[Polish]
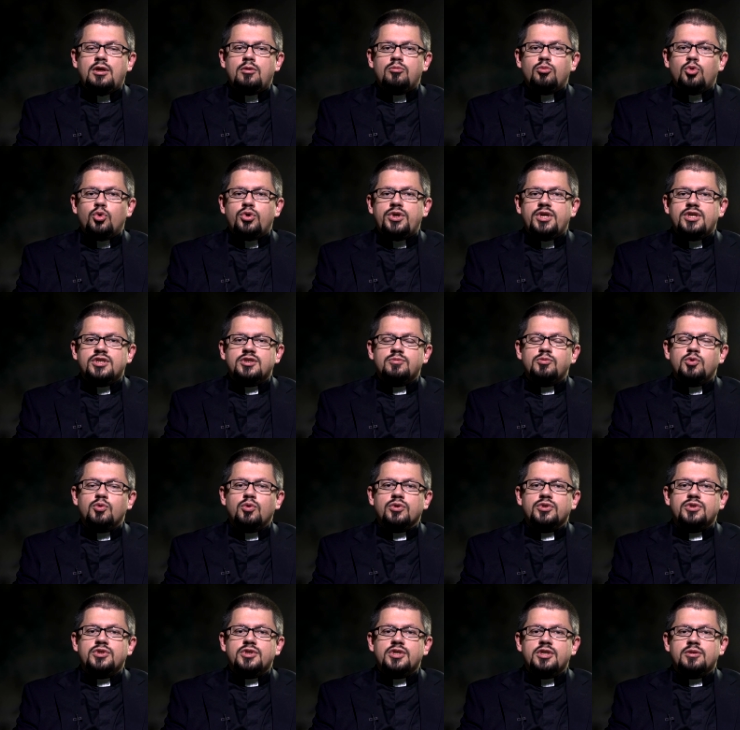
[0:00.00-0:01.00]
Bóg jest
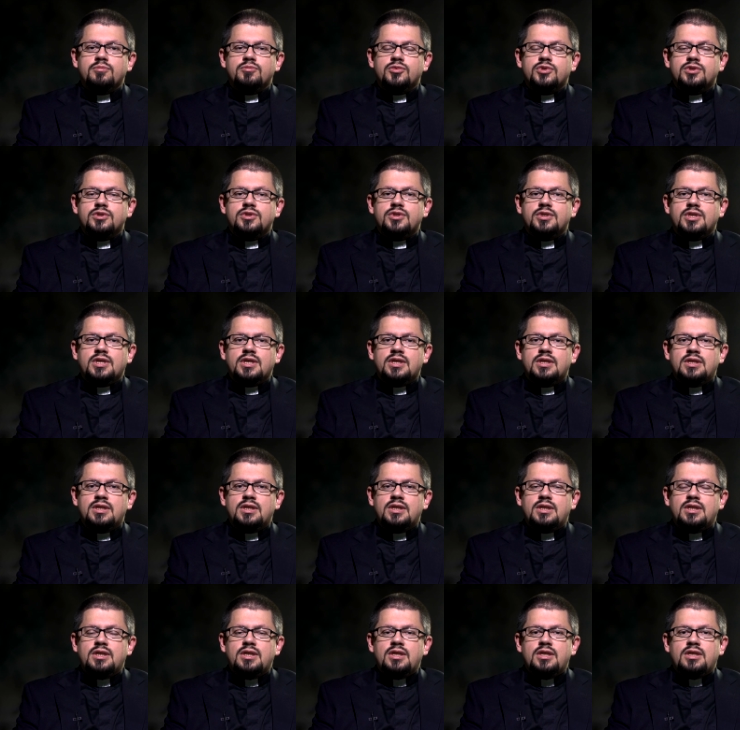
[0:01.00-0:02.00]
miłośnikiem życia.
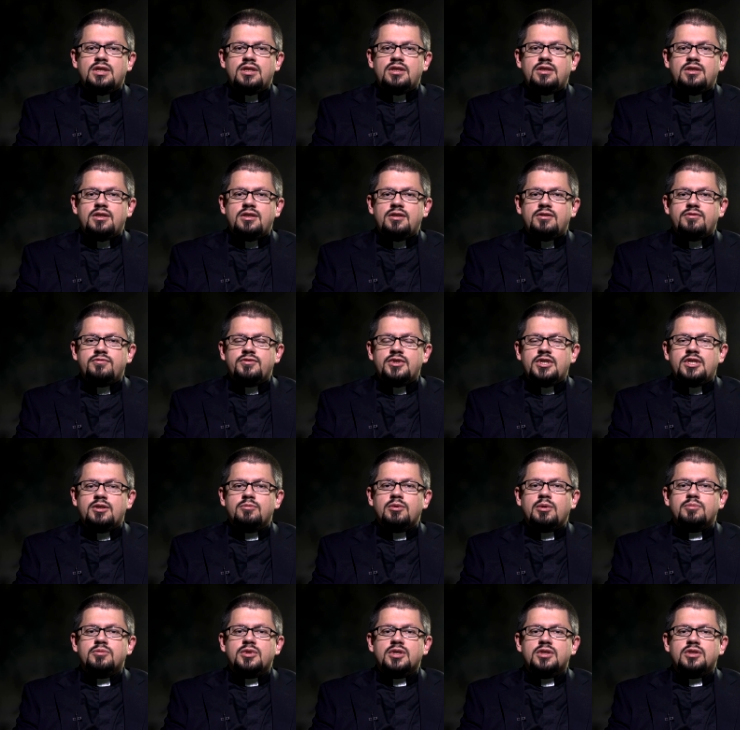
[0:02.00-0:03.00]
I wiele
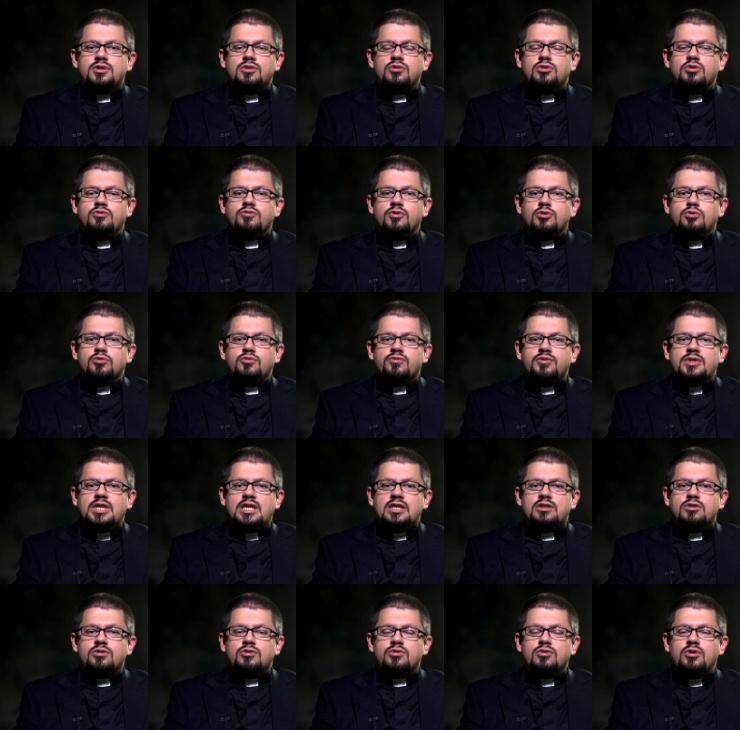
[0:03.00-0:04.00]
mam takich dowodów
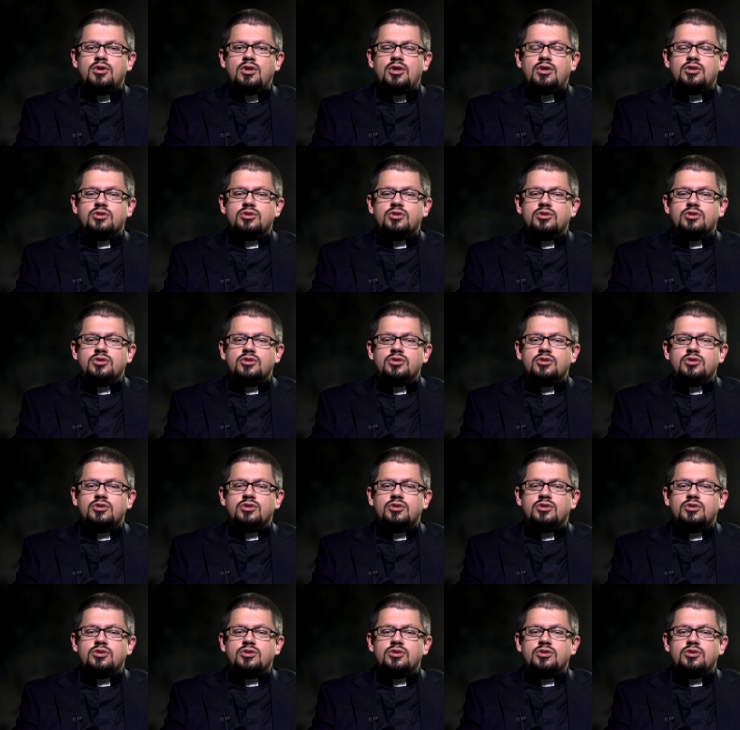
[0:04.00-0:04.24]
na to,